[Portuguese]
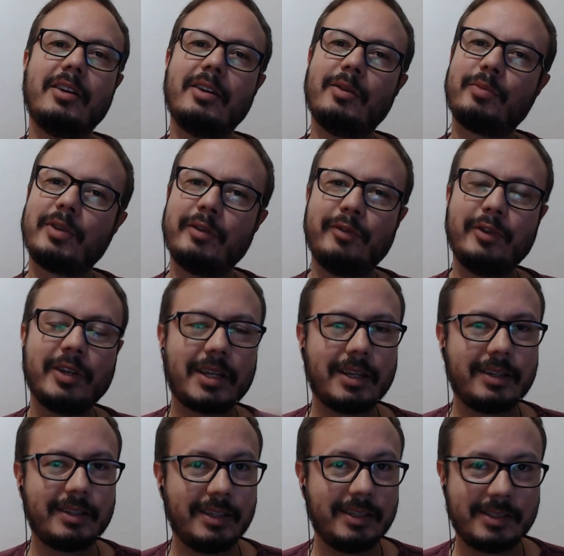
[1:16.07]
Porque veio aquela
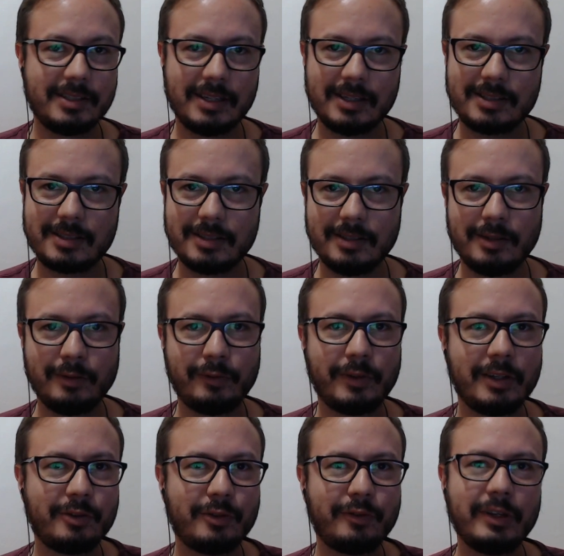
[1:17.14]
legislação
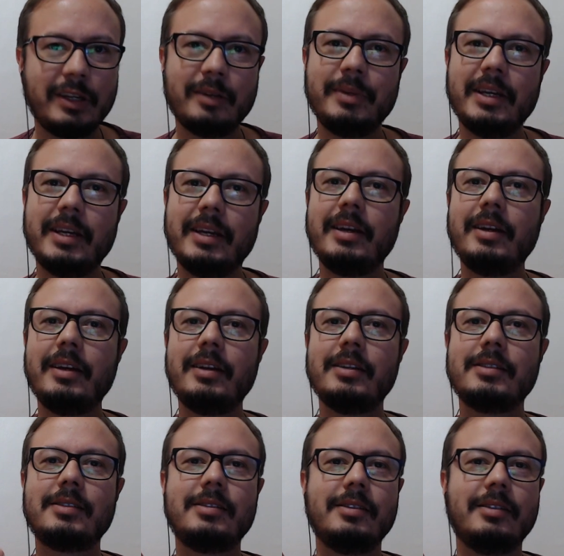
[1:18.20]
falando de freio
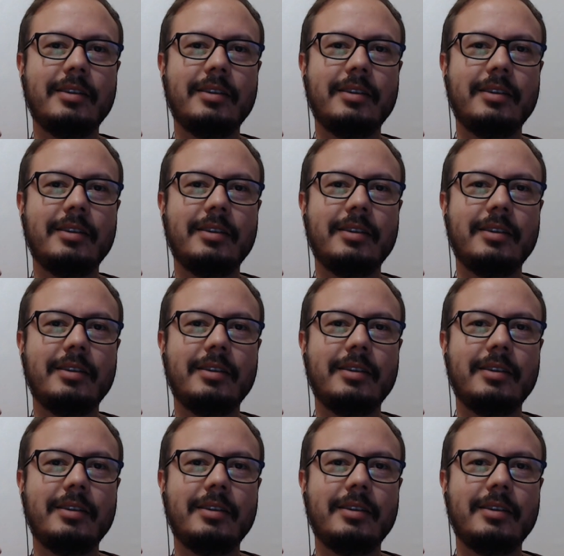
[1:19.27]
ABS,